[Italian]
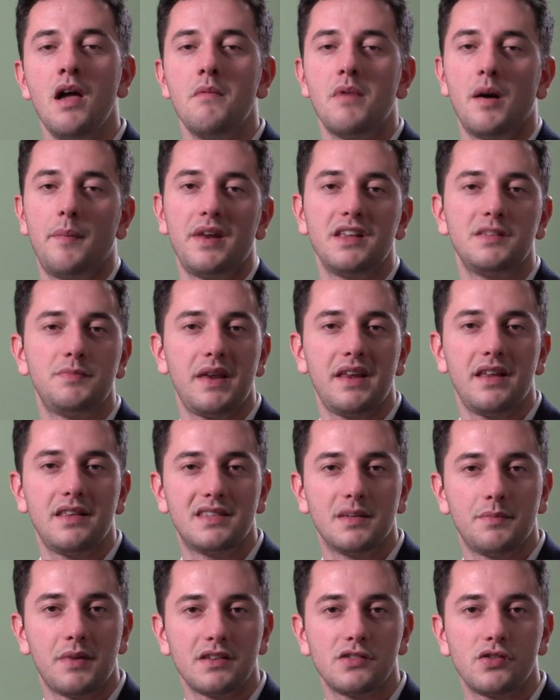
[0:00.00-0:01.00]
ma per
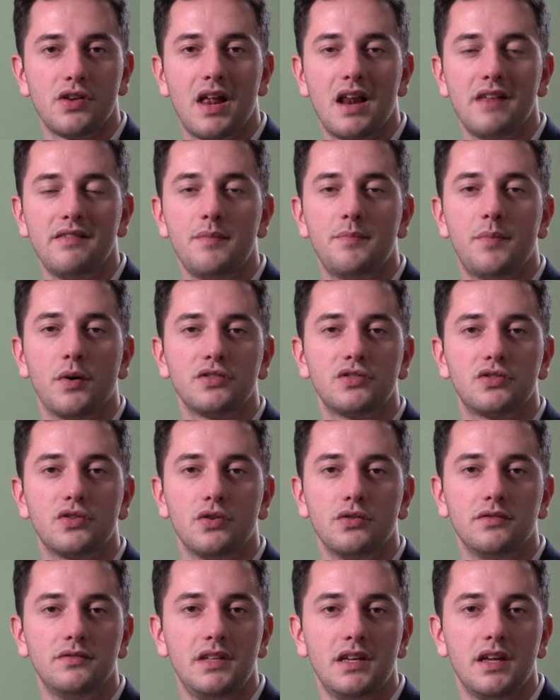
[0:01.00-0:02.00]
esperienza personale vi
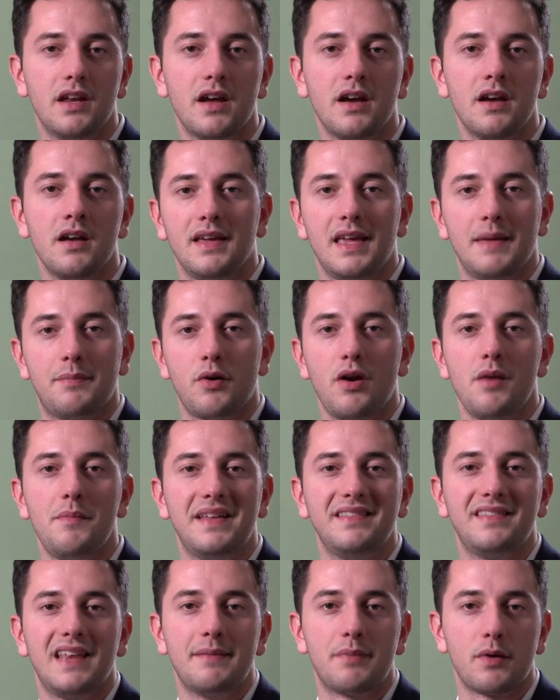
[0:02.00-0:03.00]
posso dire che
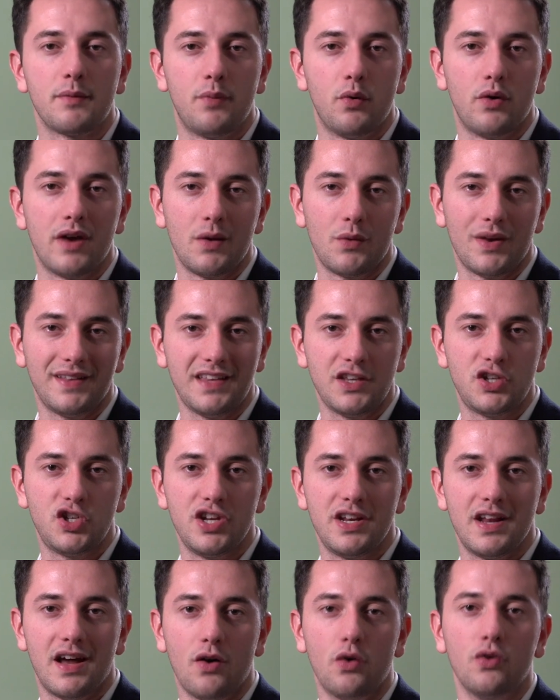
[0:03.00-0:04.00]
probabilmente ne propone una
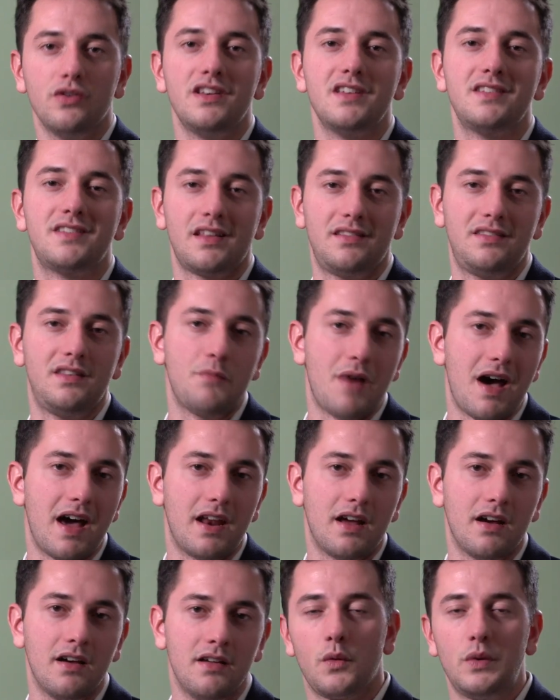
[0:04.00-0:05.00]
decina ogni settimana.